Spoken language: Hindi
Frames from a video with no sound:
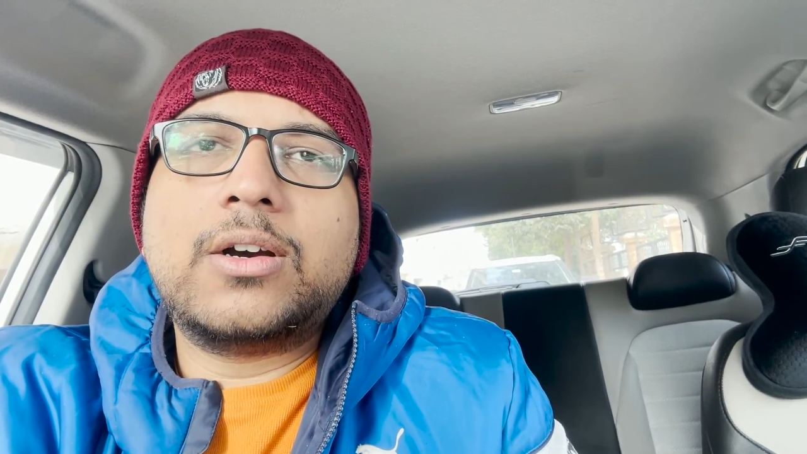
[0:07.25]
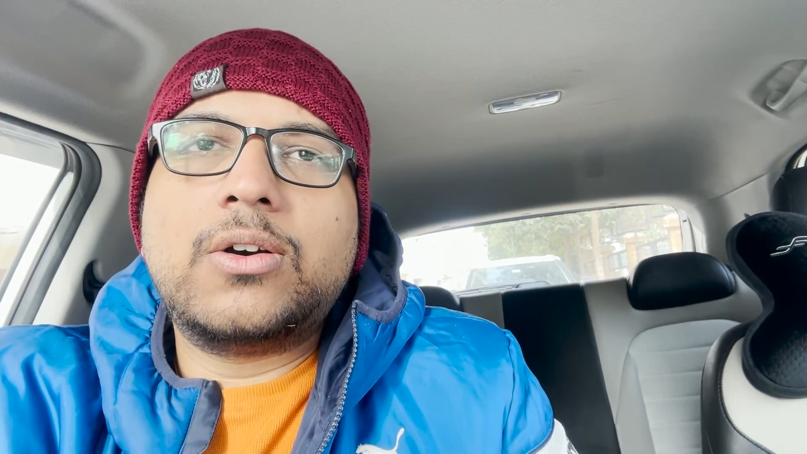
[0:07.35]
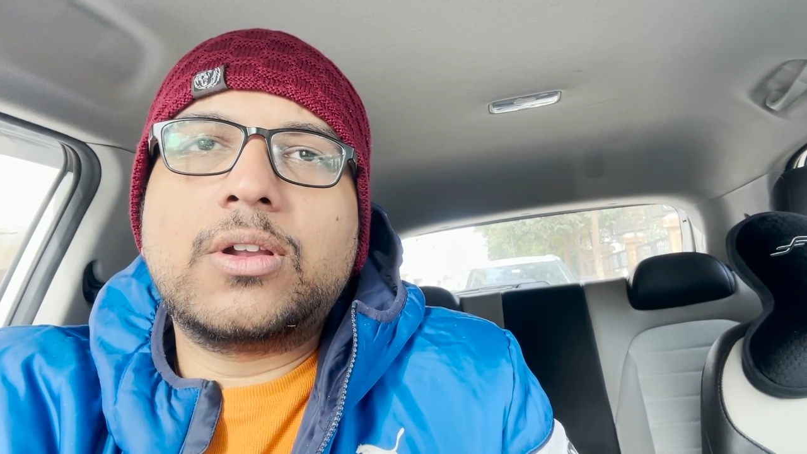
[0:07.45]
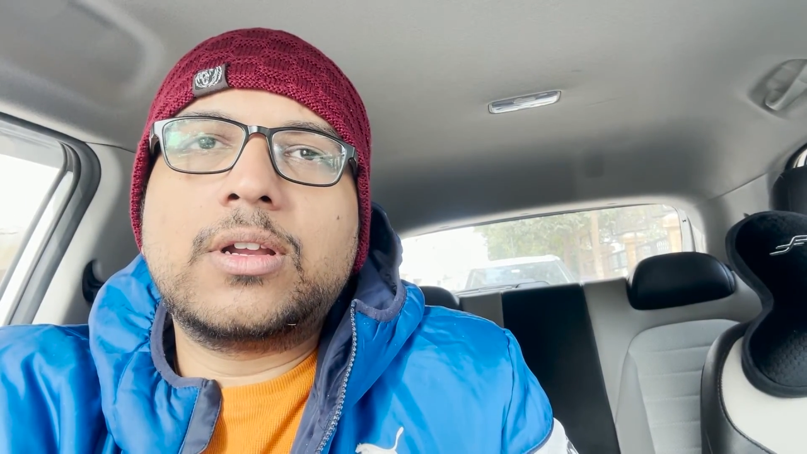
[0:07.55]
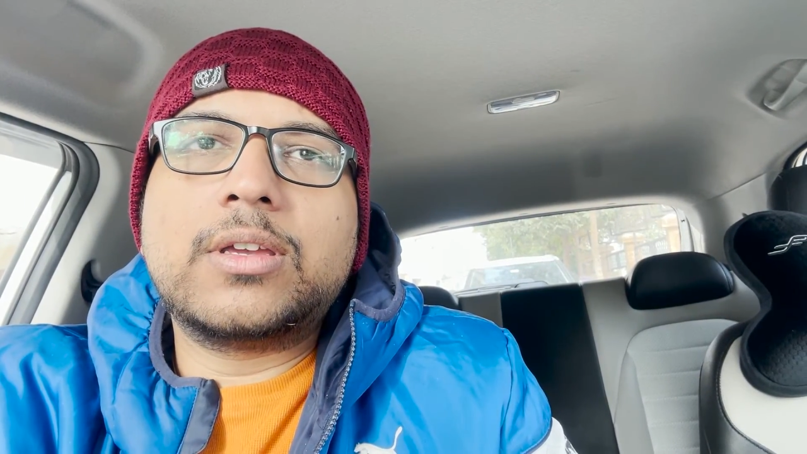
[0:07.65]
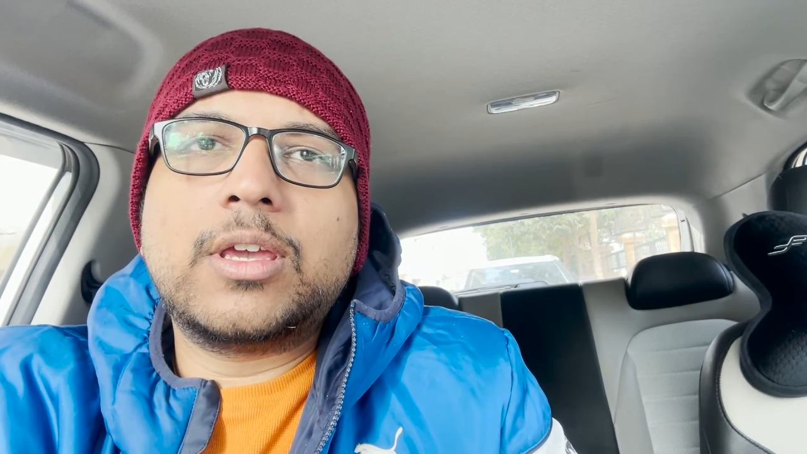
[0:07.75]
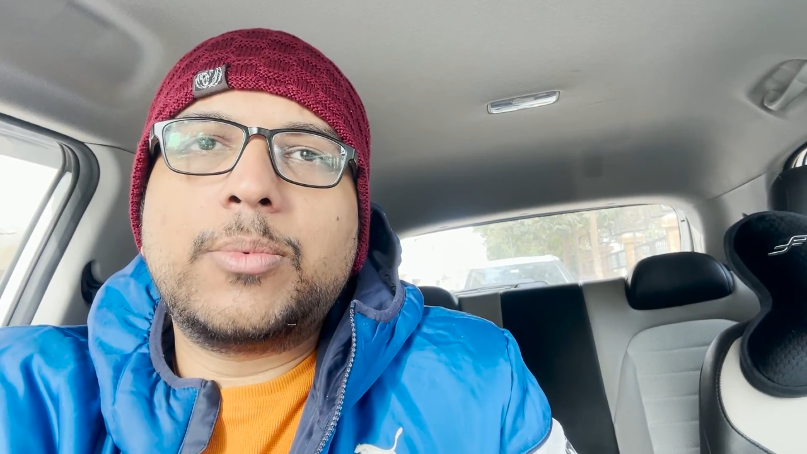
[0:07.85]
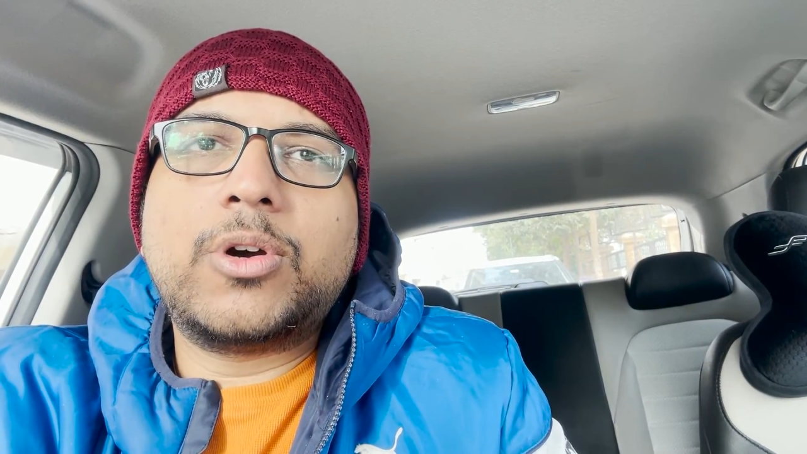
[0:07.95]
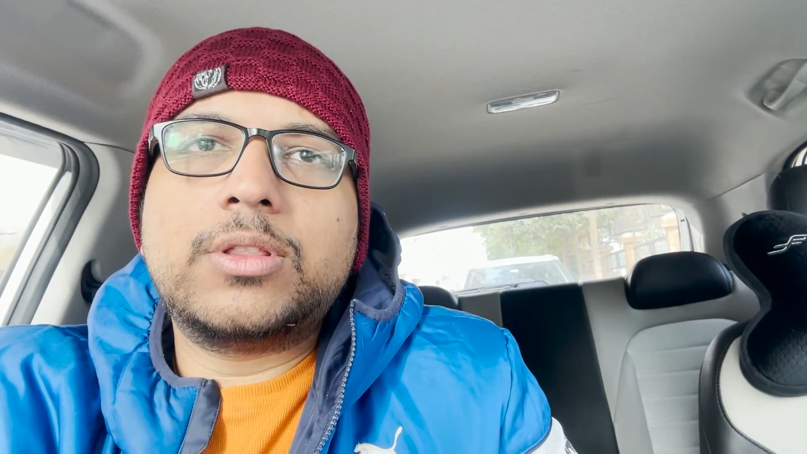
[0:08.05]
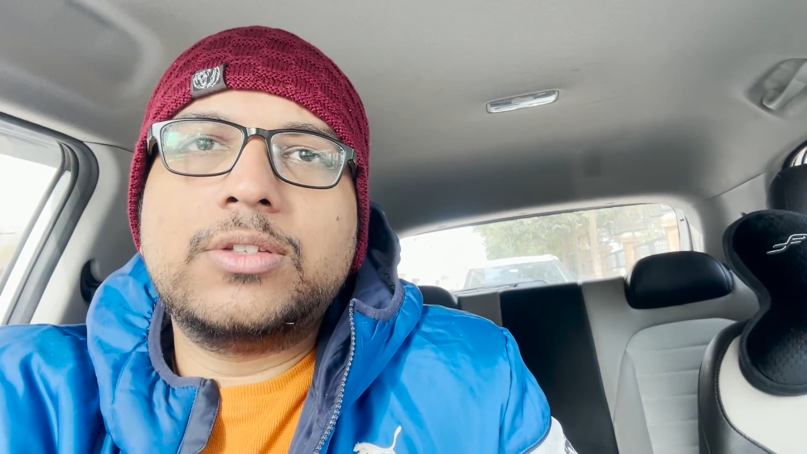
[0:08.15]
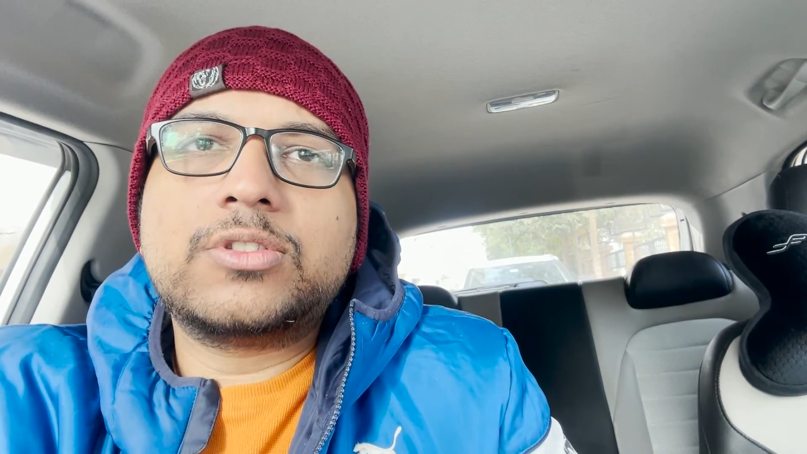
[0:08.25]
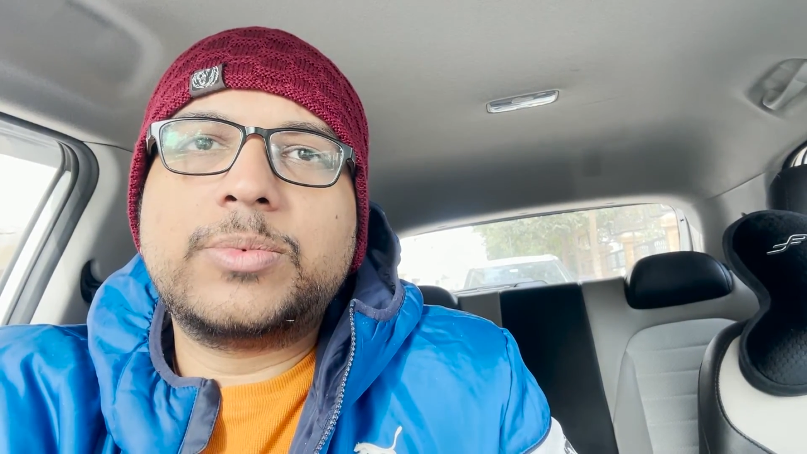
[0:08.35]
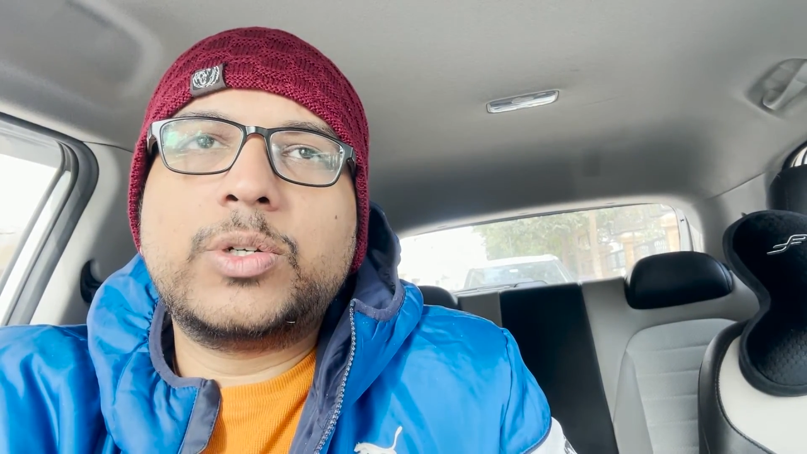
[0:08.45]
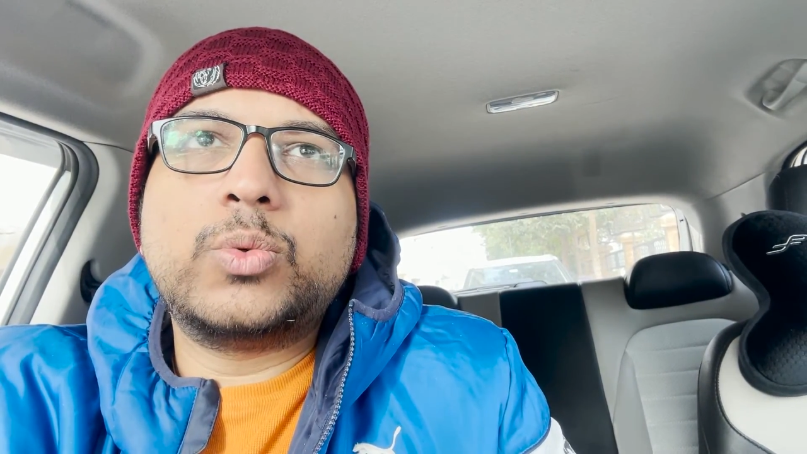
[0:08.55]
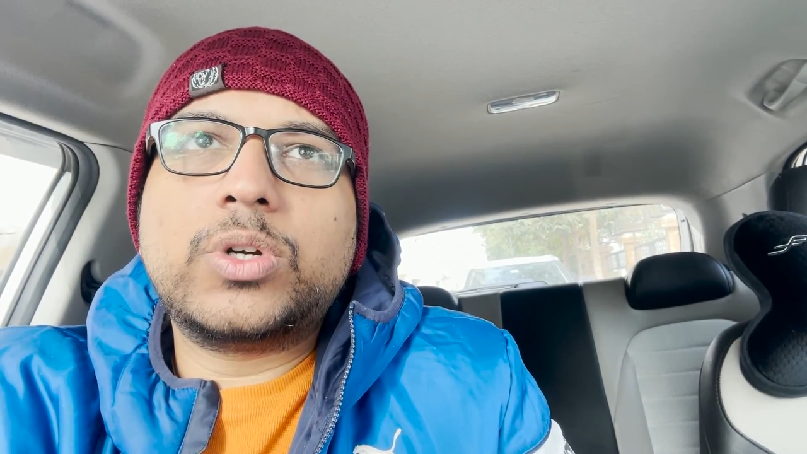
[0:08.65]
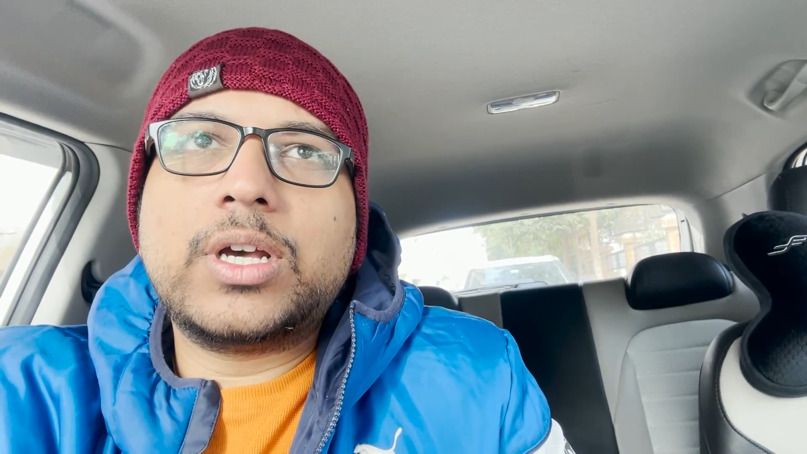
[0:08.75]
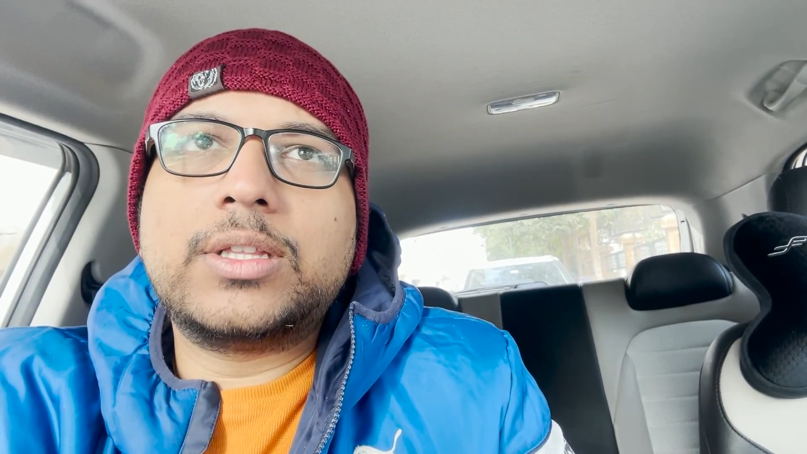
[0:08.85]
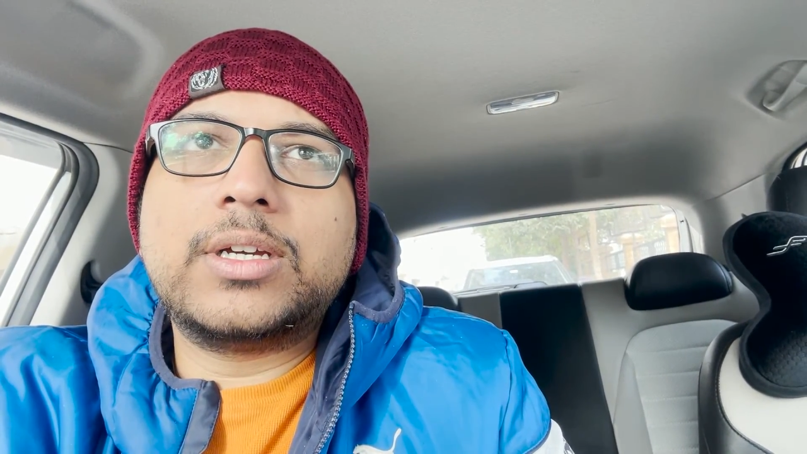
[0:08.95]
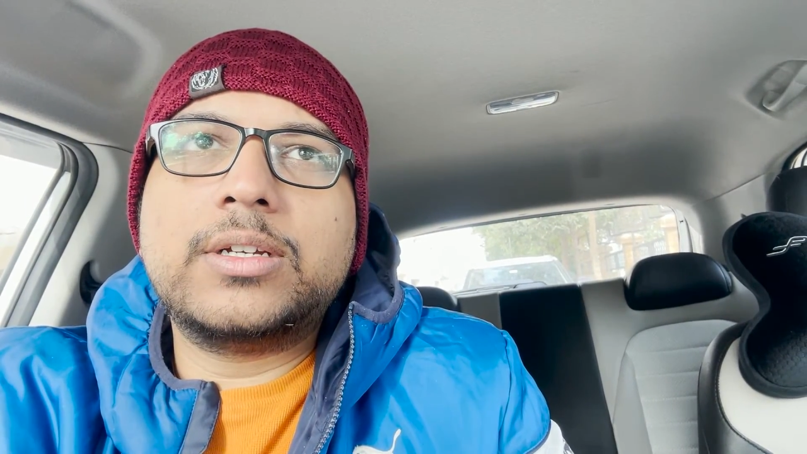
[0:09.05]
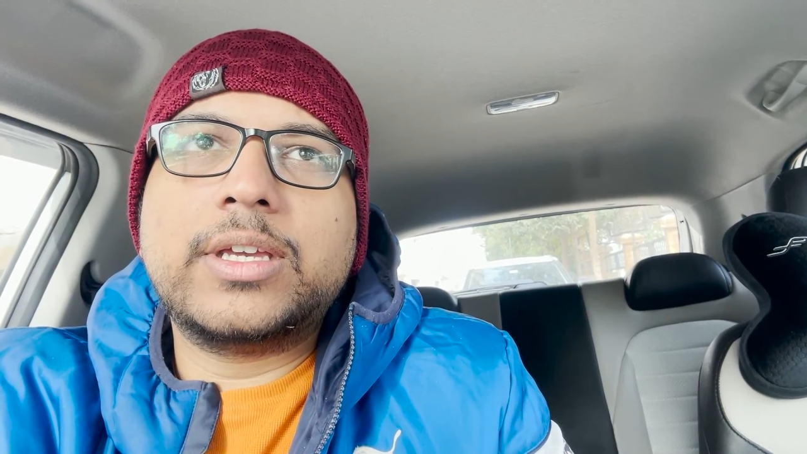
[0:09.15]
और ये बहुत दिन से मैं ढूंढ रहा
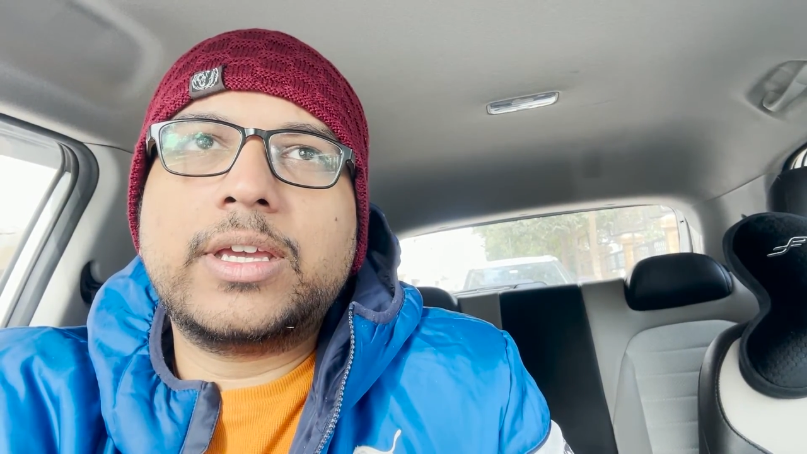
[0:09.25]
था